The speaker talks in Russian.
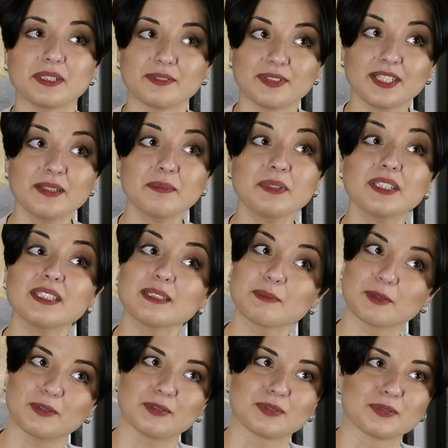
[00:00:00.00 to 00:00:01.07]
Мейнфрейм
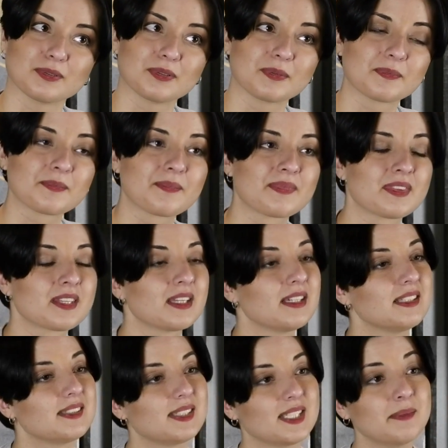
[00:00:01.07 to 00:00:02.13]
используют
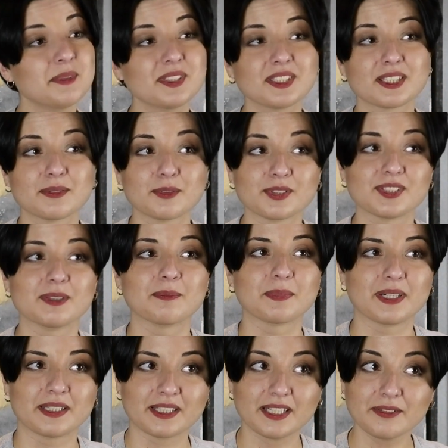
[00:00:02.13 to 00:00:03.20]

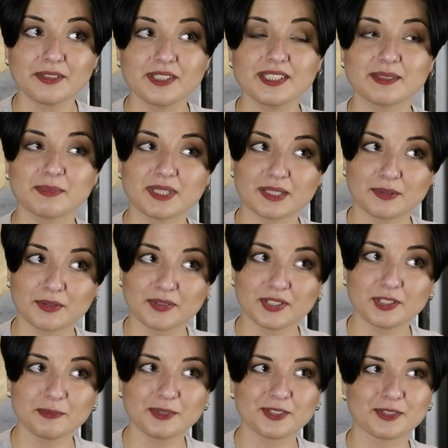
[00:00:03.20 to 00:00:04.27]
78 банков из
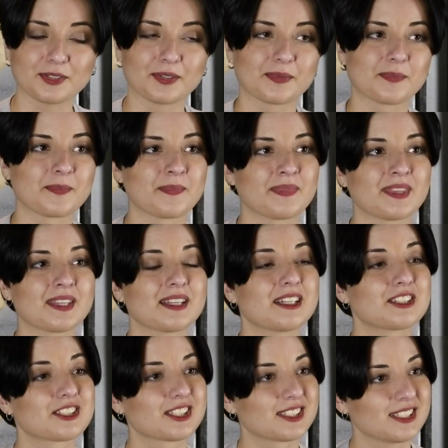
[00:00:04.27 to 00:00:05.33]
мирового топ-100,
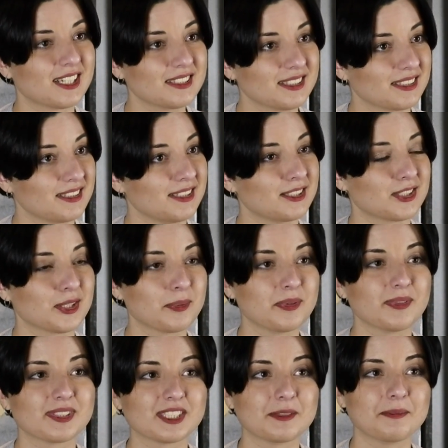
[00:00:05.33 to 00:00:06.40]
16 из
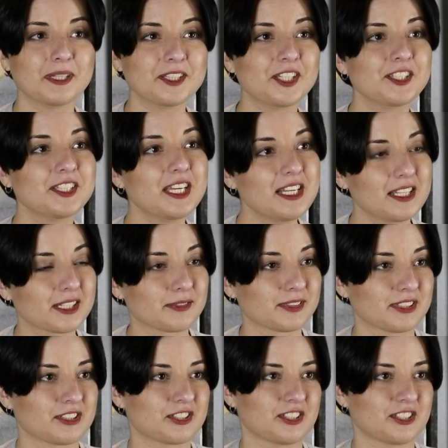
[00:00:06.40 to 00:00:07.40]
топ-25 ритейлеров